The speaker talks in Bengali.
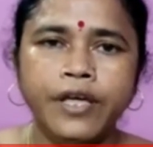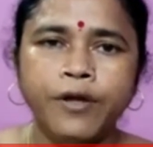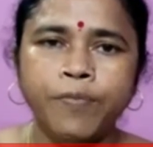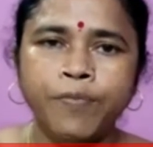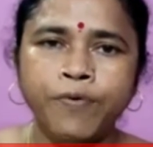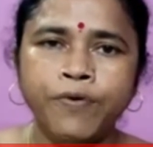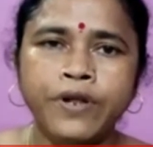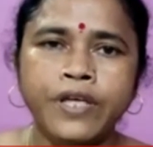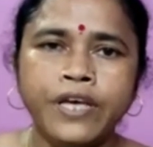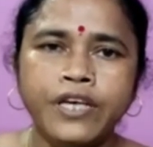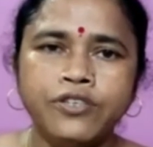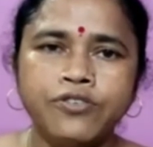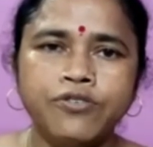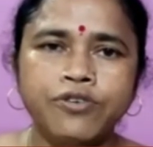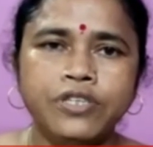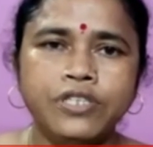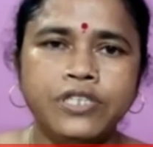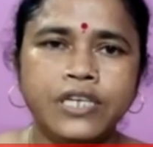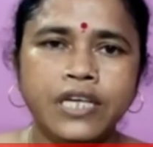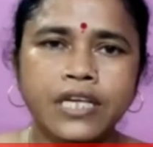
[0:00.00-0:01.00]
এরপর কেস
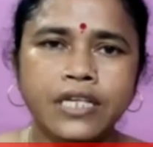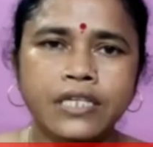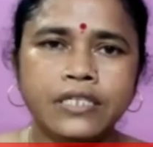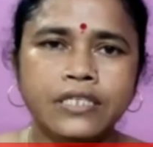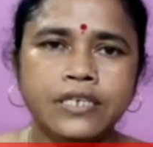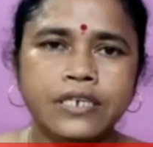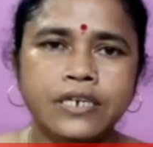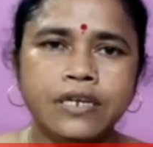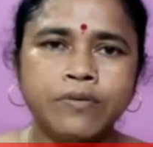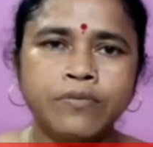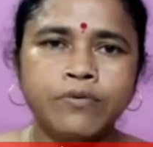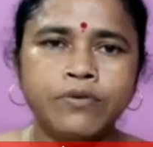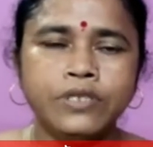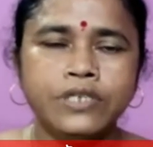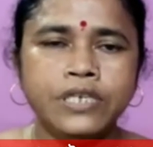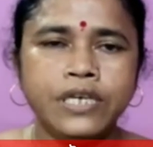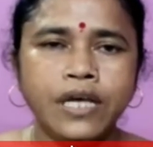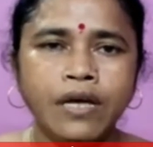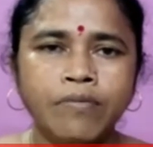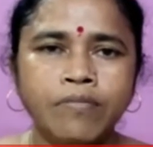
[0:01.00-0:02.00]
হয়েছে সেটা
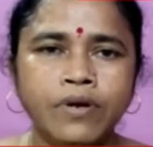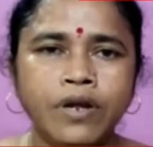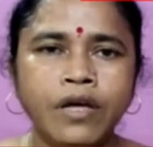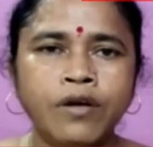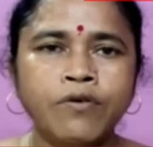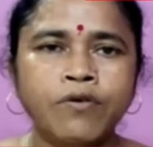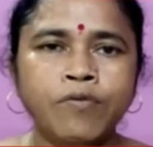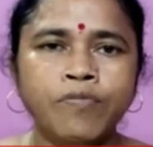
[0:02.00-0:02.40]
বলছে আমরা